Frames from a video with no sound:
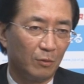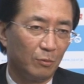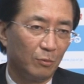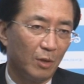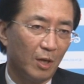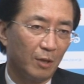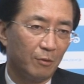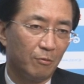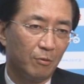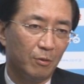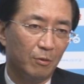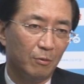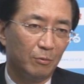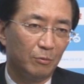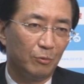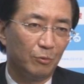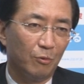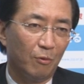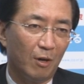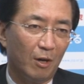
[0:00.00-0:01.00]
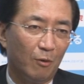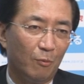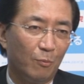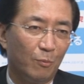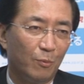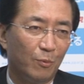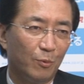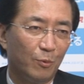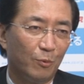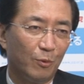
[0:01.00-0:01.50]
うん、あの圧力とは
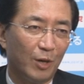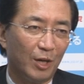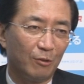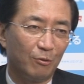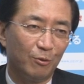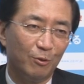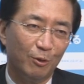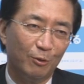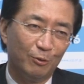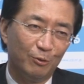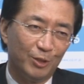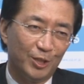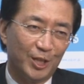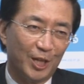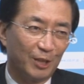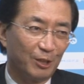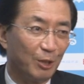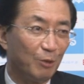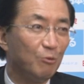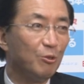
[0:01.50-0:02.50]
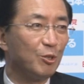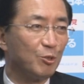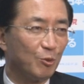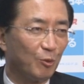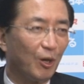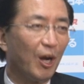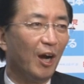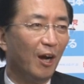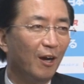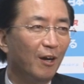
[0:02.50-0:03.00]
圧力になってるんで
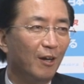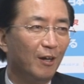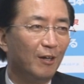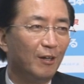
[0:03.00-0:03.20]
しょうか。